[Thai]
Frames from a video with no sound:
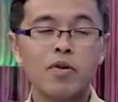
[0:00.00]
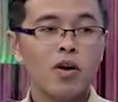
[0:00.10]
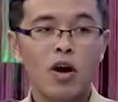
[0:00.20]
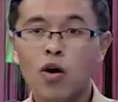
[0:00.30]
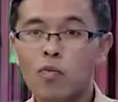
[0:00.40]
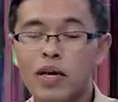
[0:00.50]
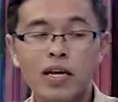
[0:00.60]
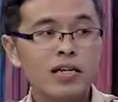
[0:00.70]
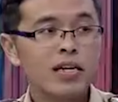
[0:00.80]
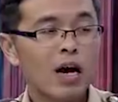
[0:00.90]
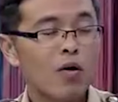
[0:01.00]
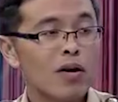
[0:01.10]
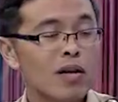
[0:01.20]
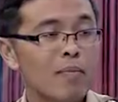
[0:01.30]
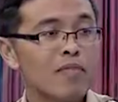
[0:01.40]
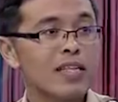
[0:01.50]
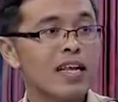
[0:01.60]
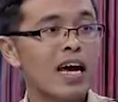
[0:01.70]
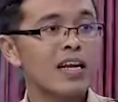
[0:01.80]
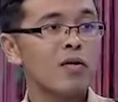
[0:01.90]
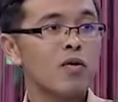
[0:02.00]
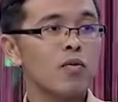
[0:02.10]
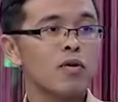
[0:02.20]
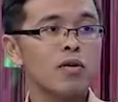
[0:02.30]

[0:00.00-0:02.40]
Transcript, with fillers: เขาก็ไปเข้าห้องน้ำสาธารณะเดียวกับคุณ